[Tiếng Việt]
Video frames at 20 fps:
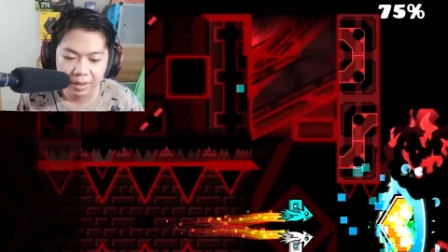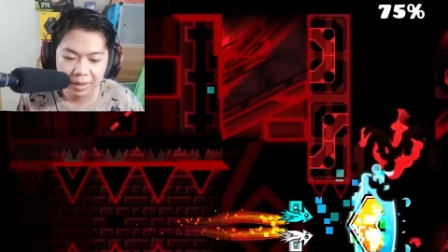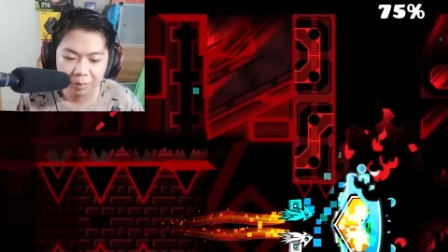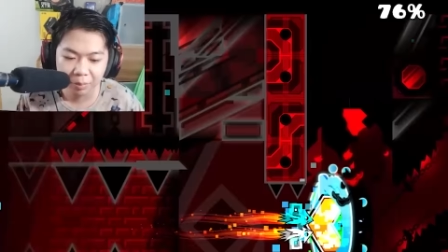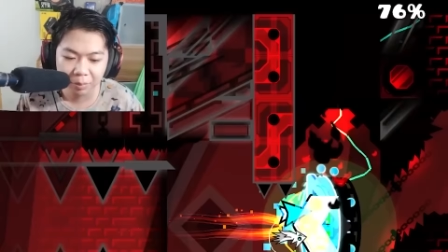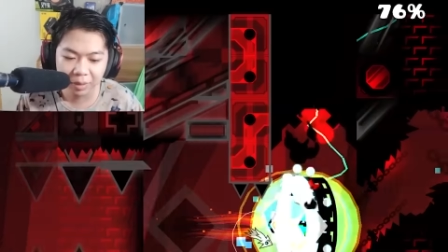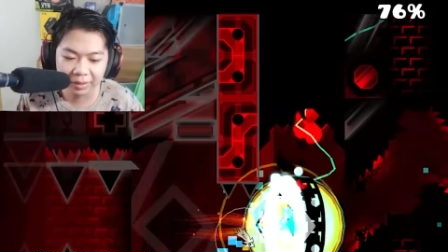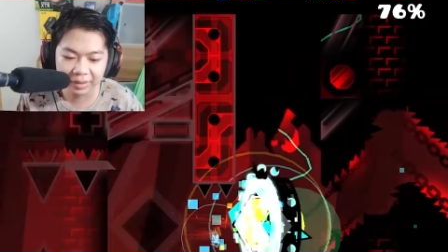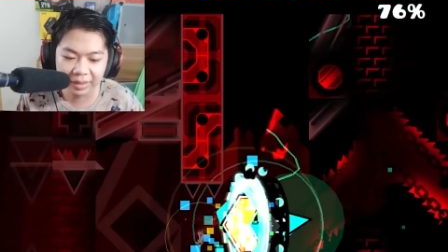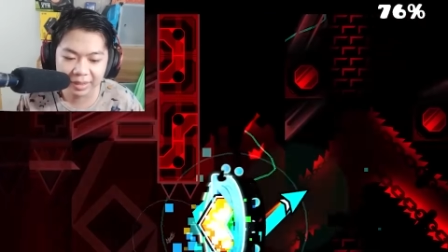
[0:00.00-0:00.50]

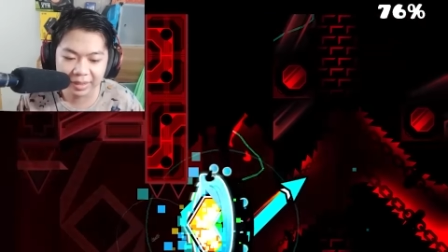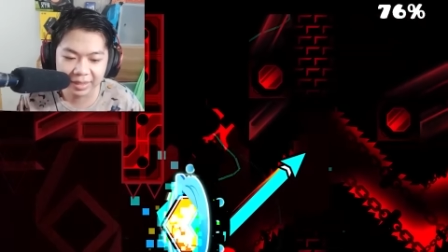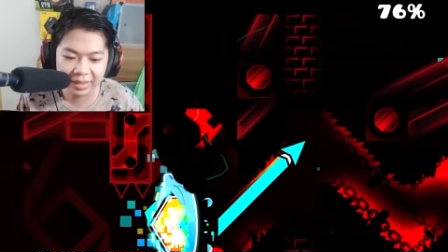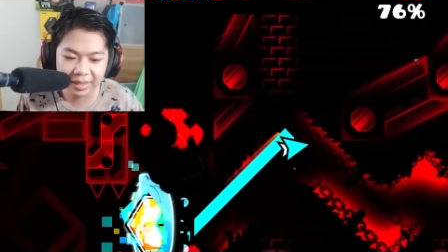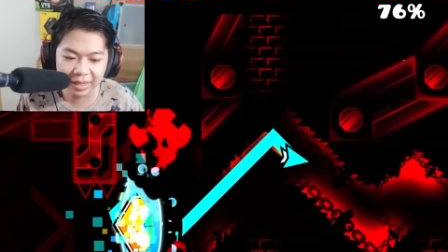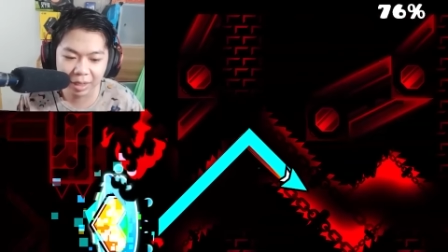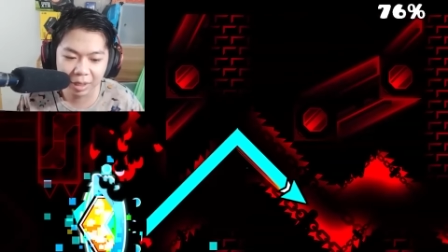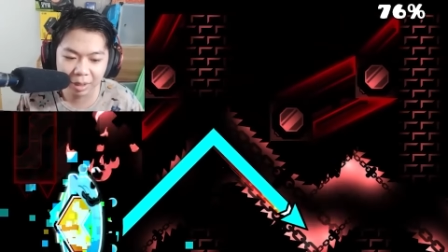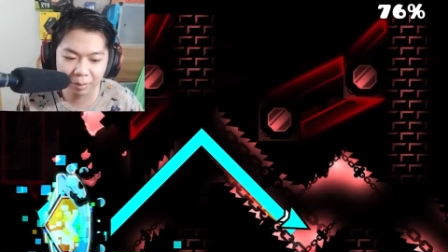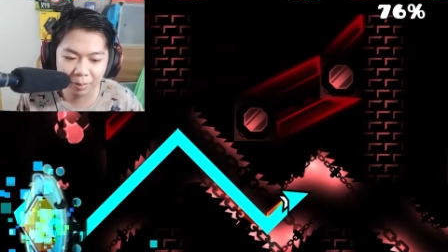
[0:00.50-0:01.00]
mình thì
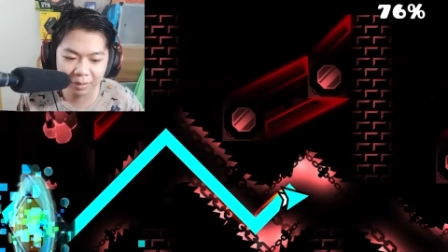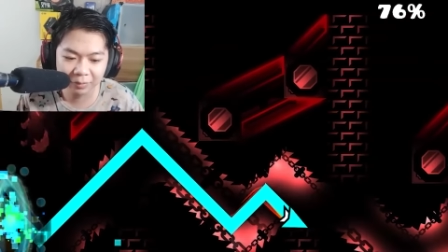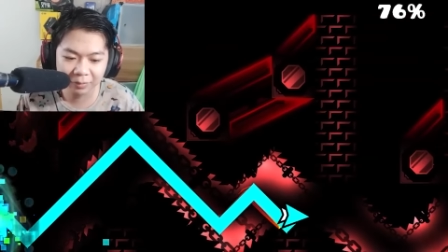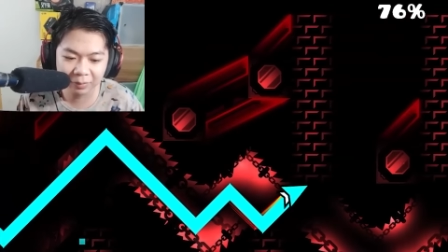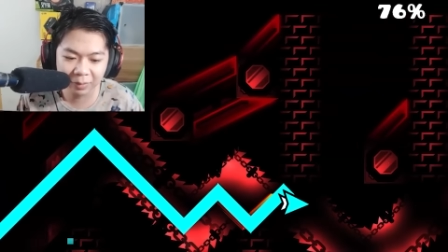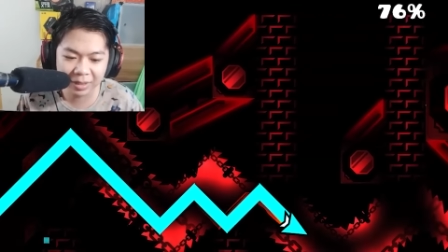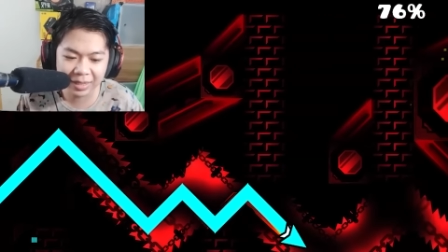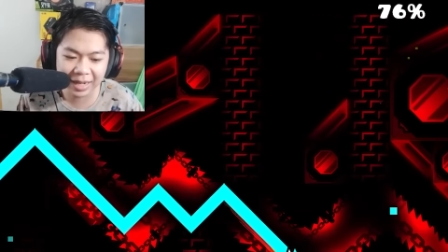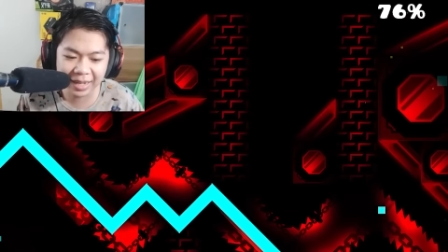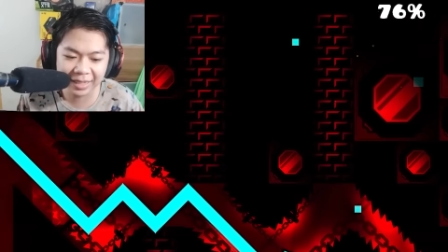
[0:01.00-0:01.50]
uh, mình
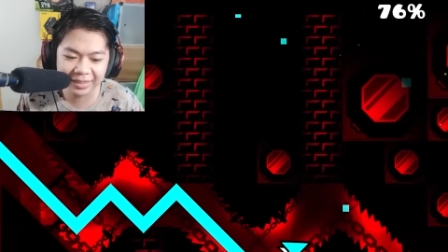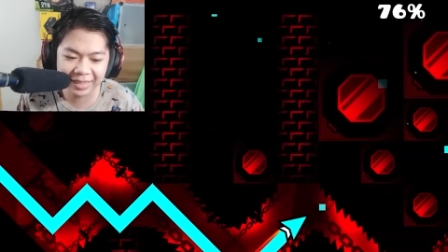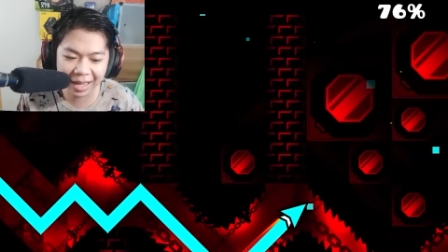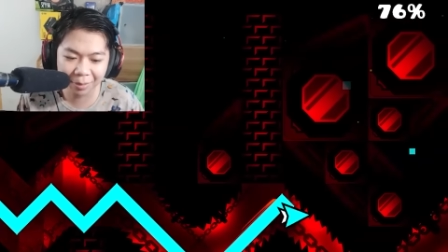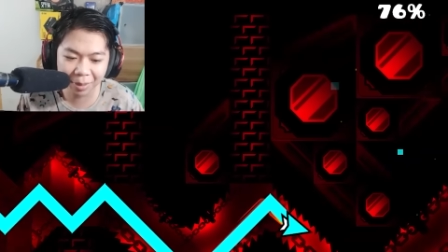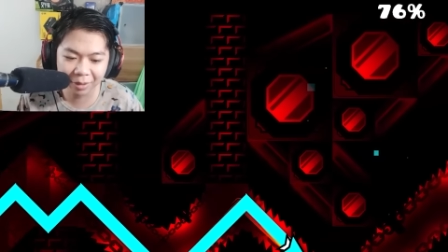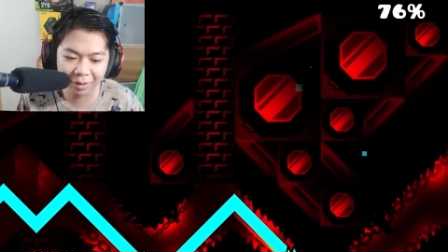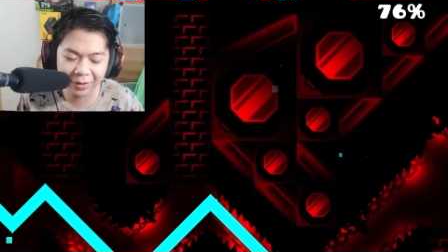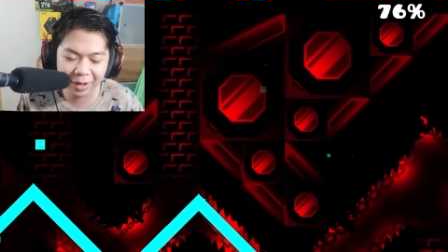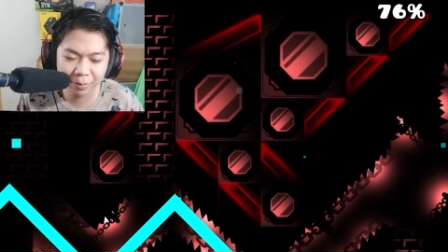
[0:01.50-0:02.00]
vẫn đang xài
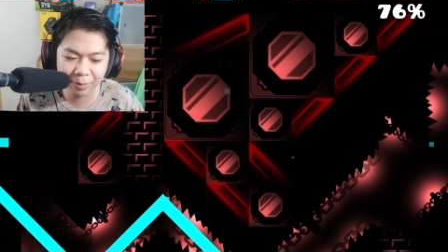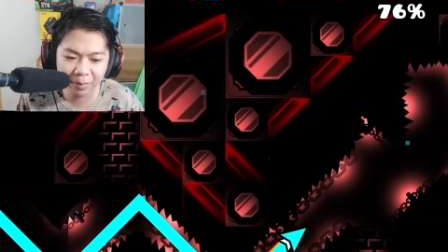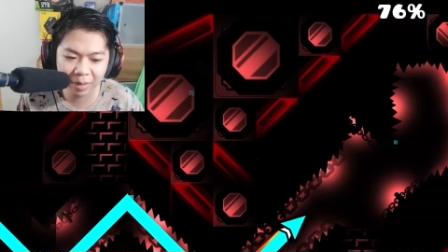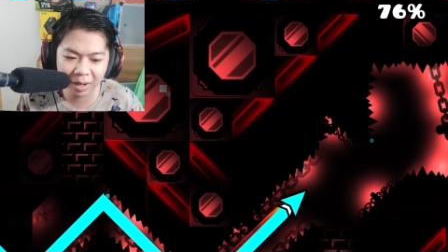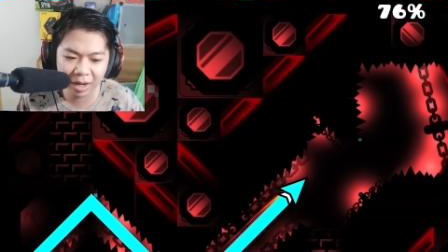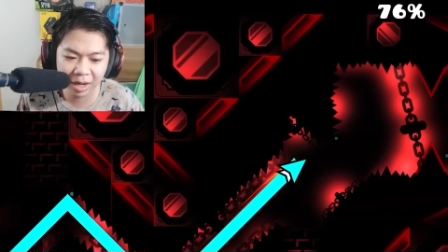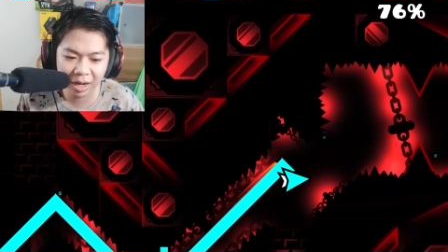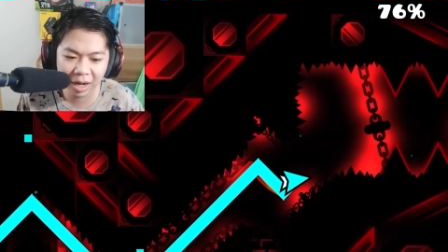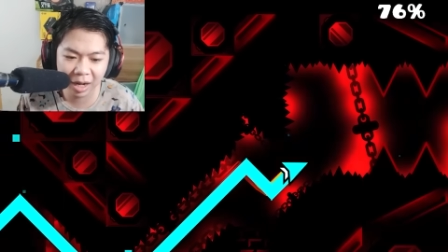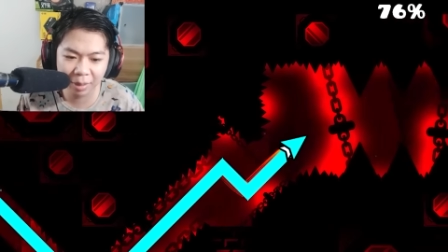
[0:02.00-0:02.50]
bàn phím uh,
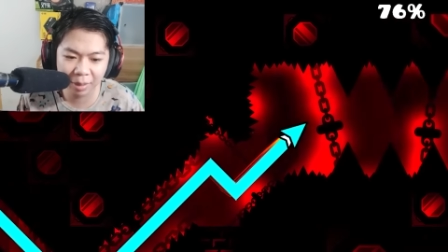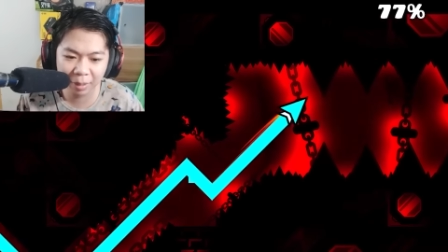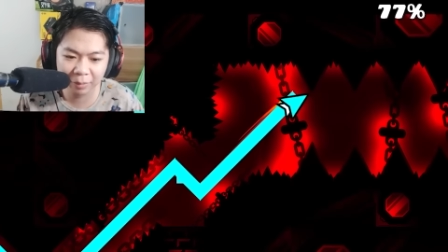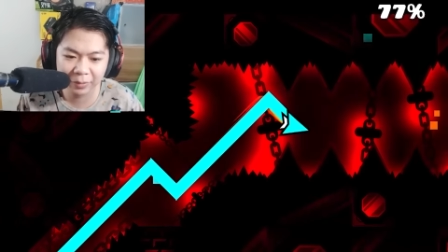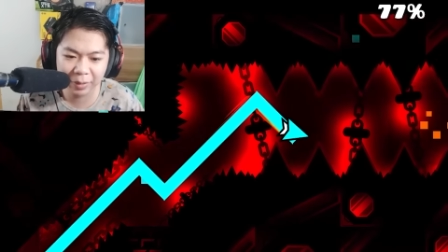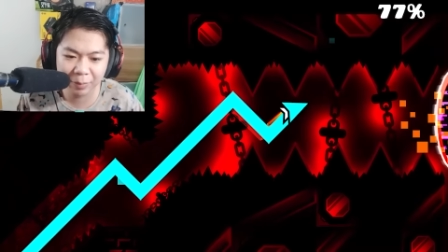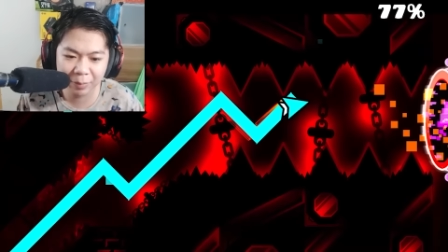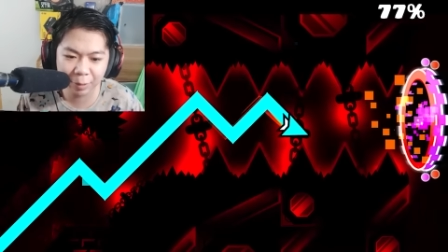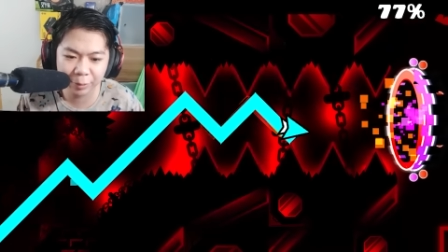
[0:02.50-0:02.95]
bàn phím cao